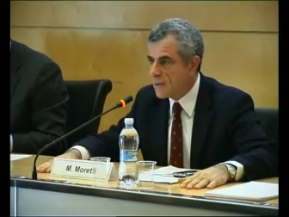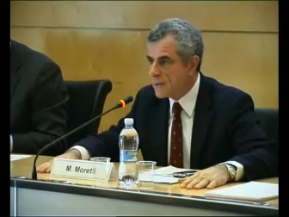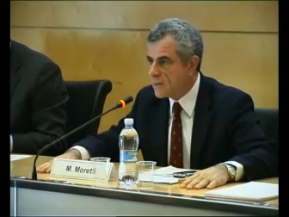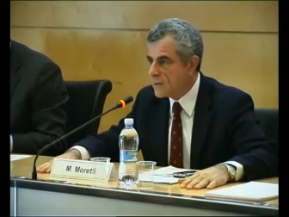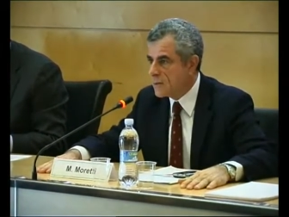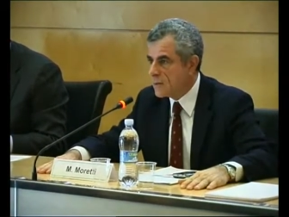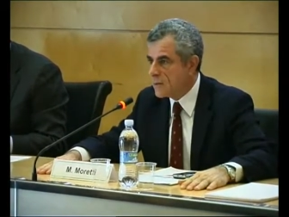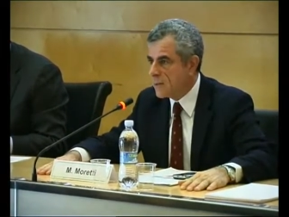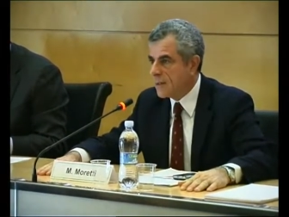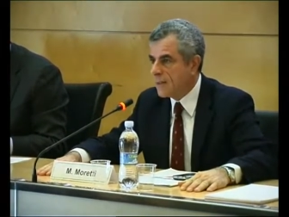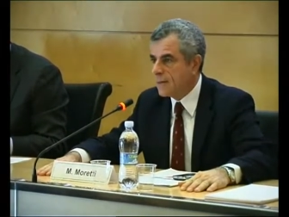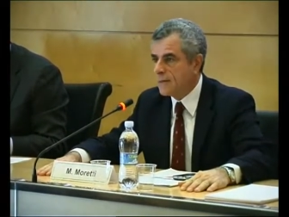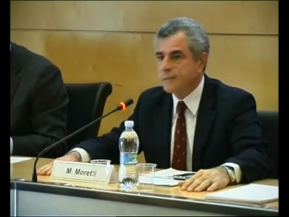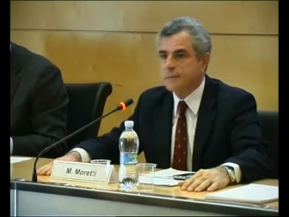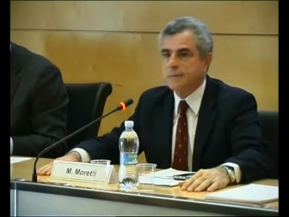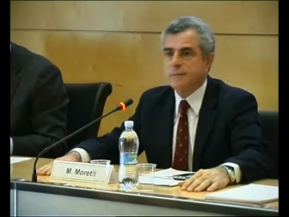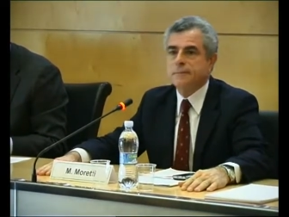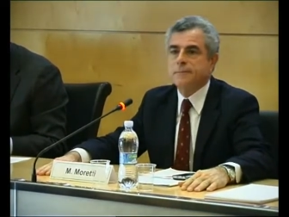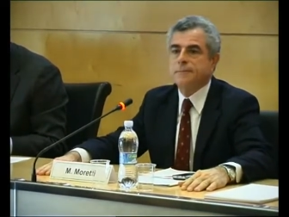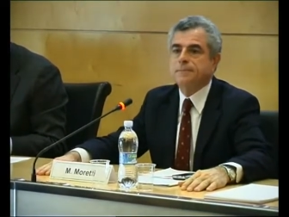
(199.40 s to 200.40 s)
delle città
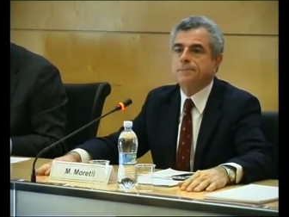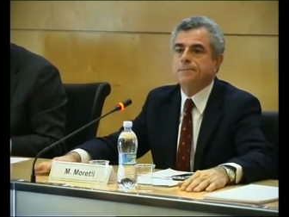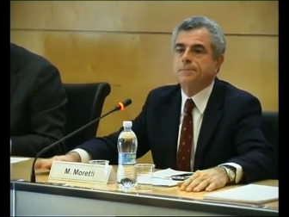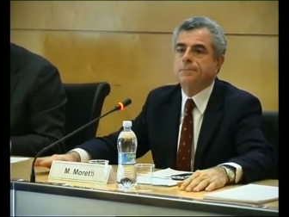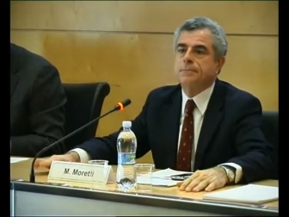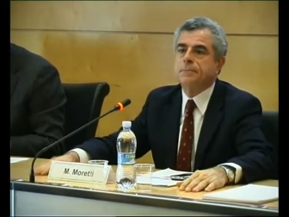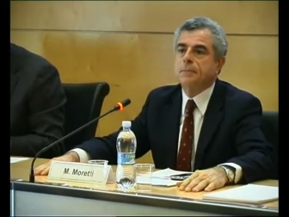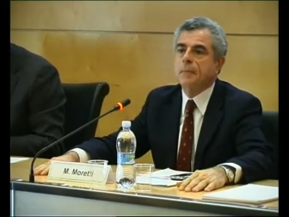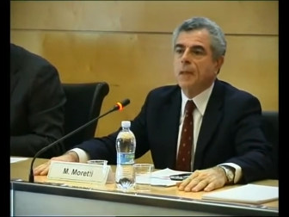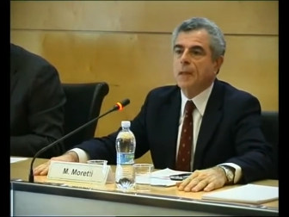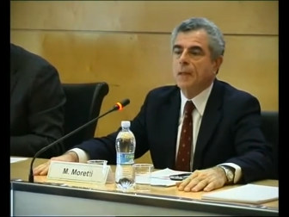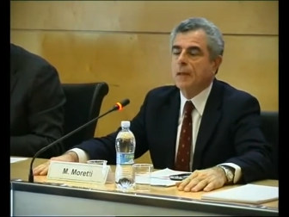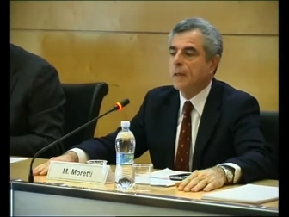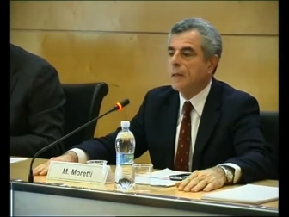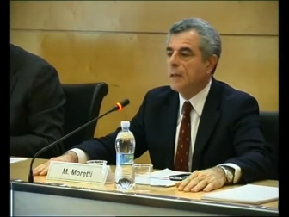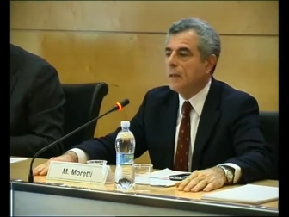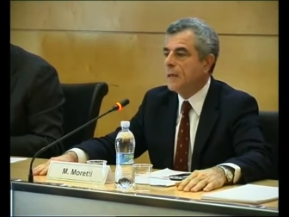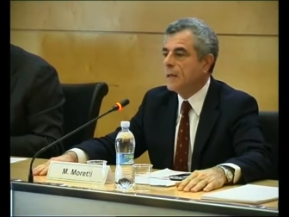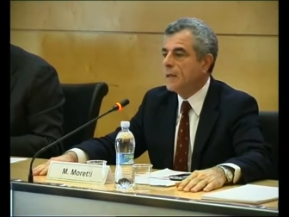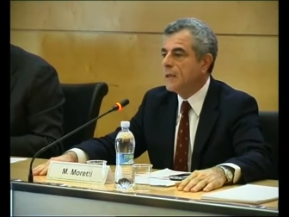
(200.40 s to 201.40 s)

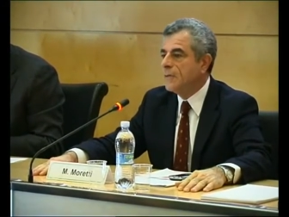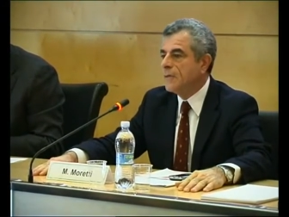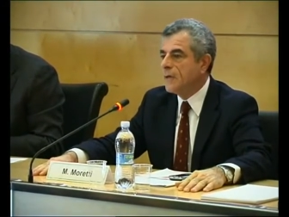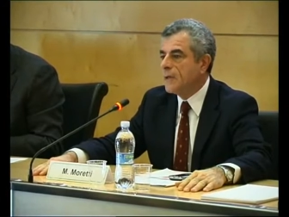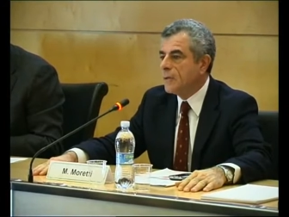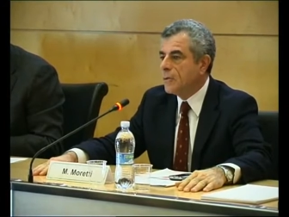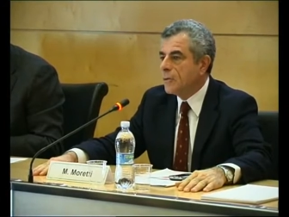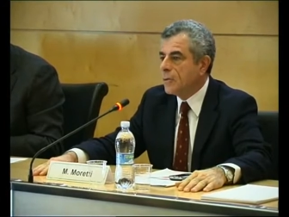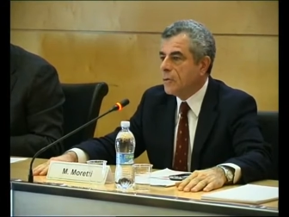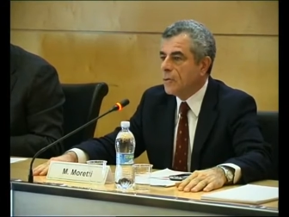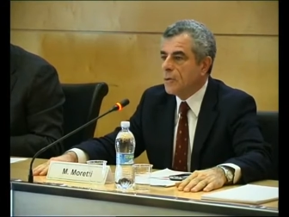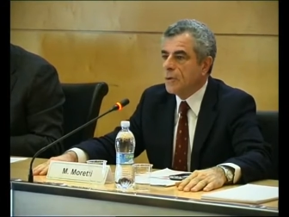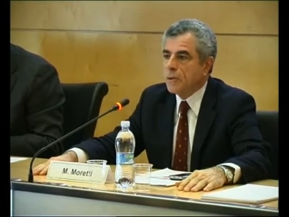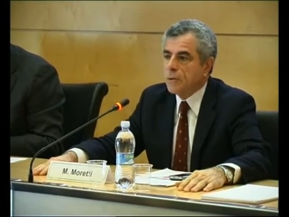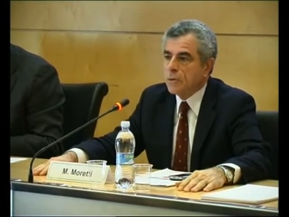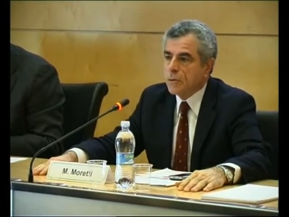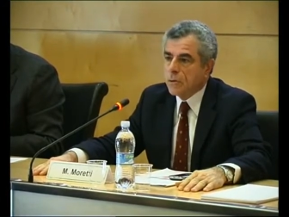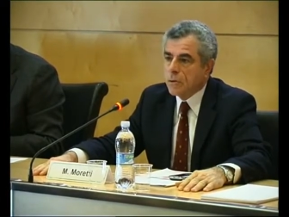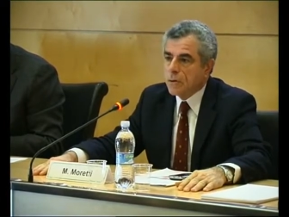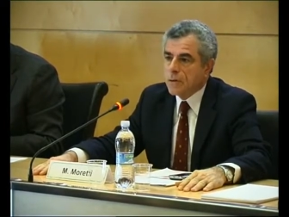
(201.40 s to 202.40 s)
e che vedono
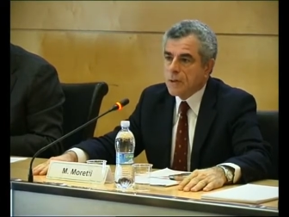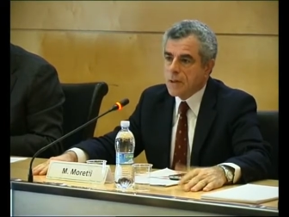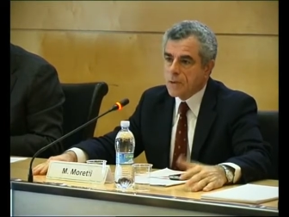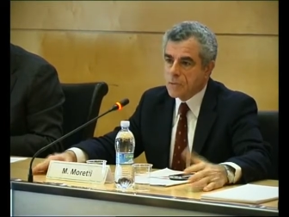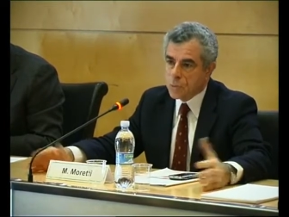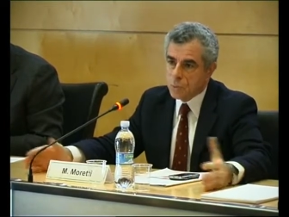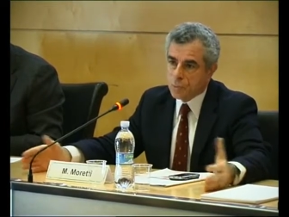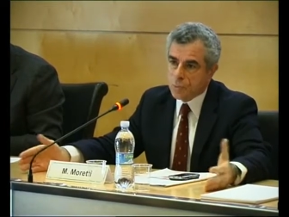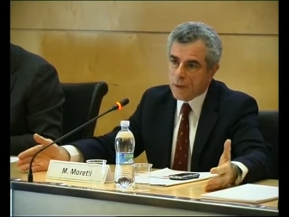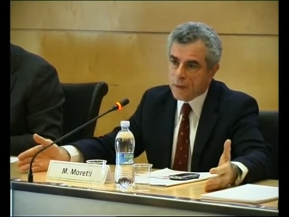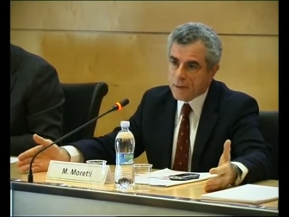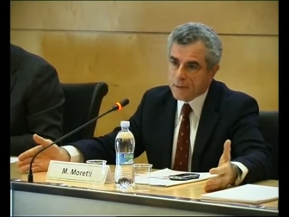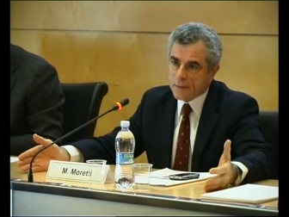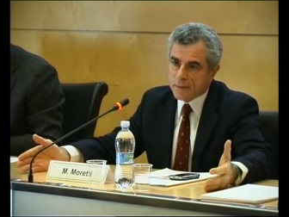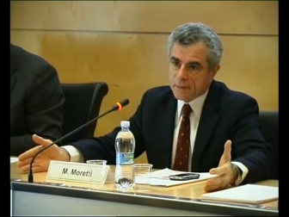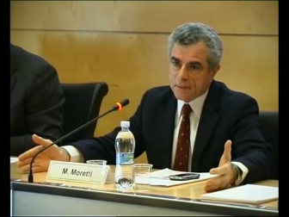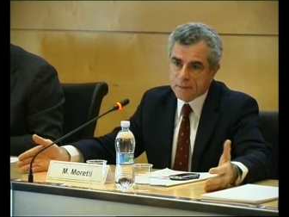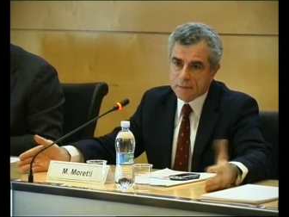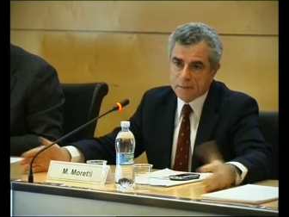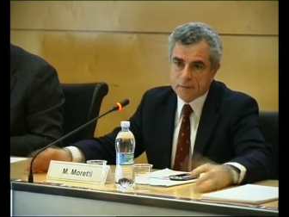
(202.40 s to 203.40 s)
in noi dei
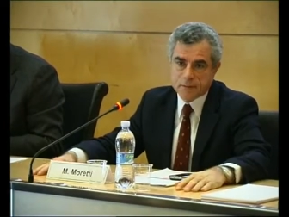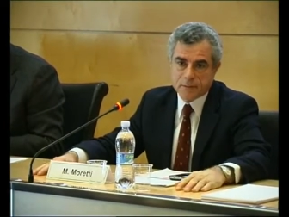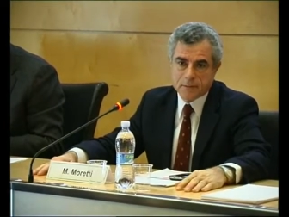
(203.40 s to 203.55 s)
supplenti,